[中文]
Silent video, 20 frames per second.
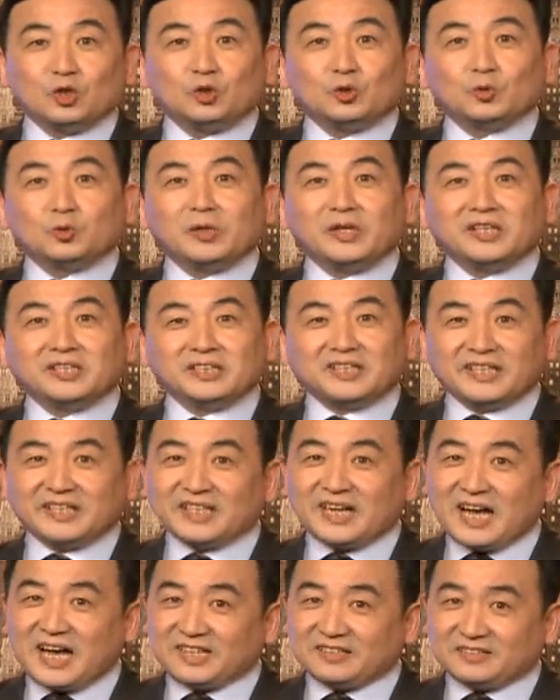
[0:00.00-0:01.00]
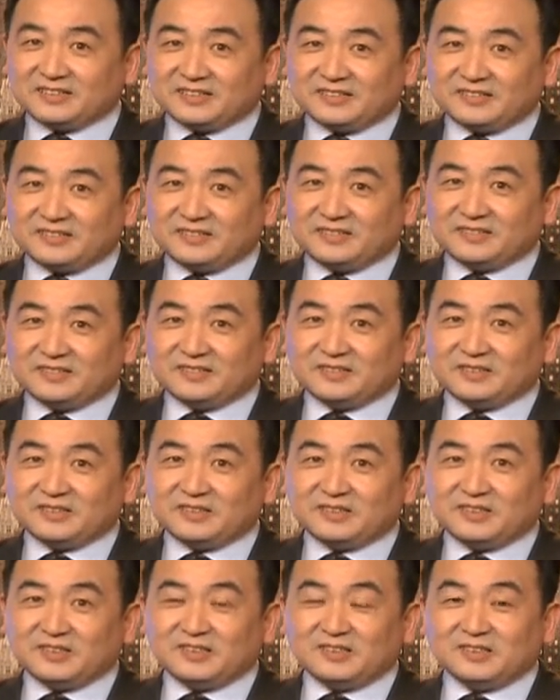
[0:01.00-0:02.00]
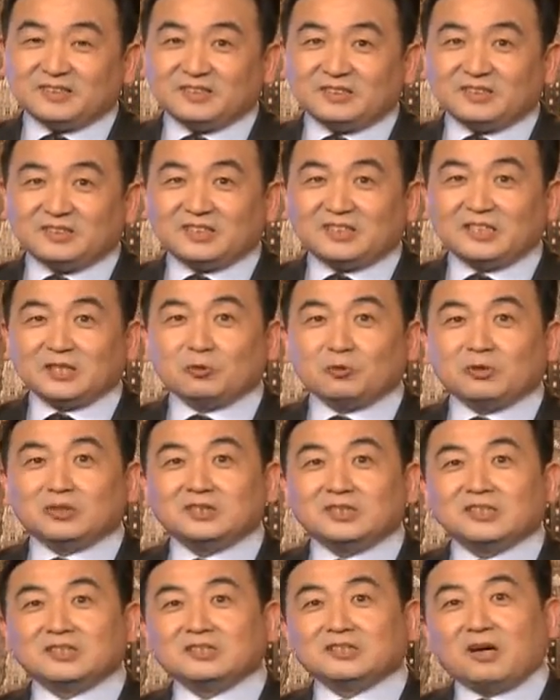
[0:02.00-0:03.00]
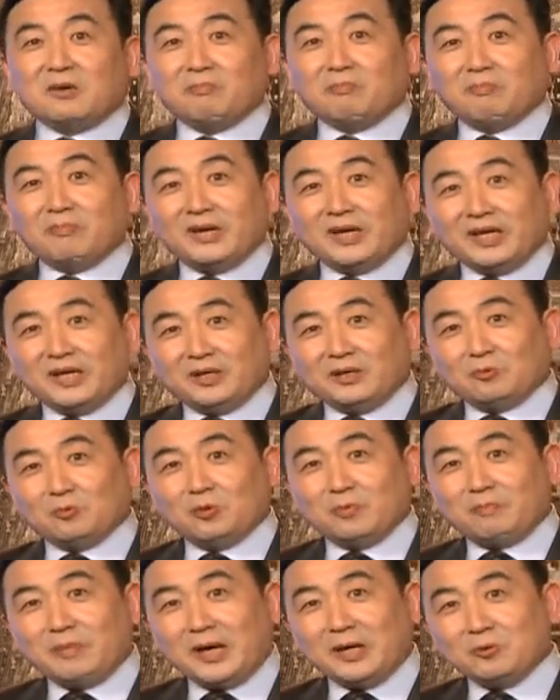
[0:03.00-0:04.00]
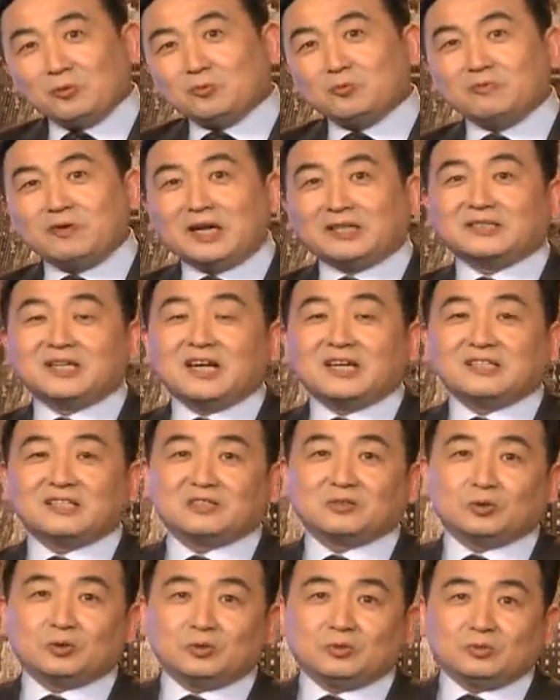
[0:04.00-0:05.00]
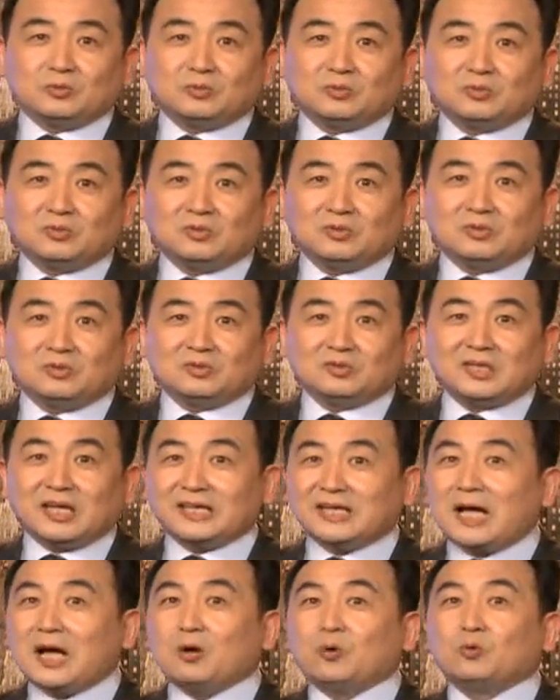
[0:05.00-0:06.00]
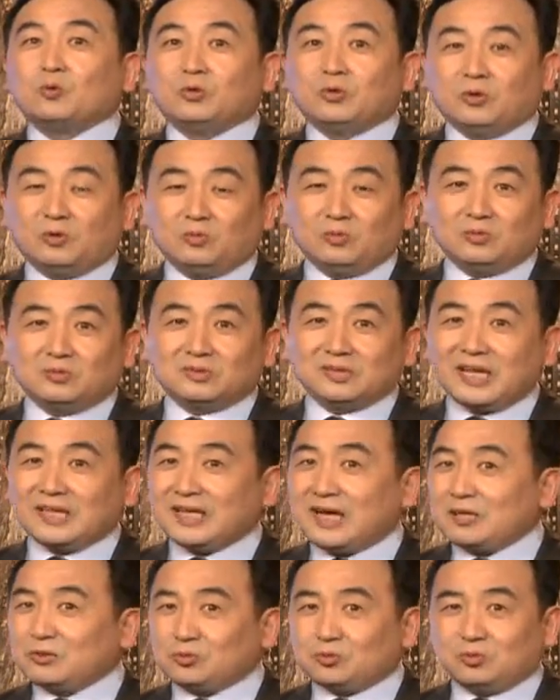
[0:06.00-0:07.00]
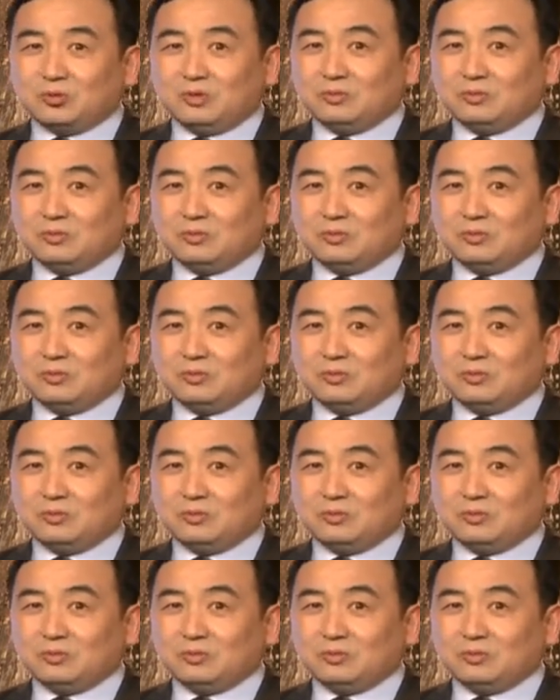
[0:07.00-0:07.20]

朱令这个案子，结果弄到美国白宫网站上去，大家忽悠，大家说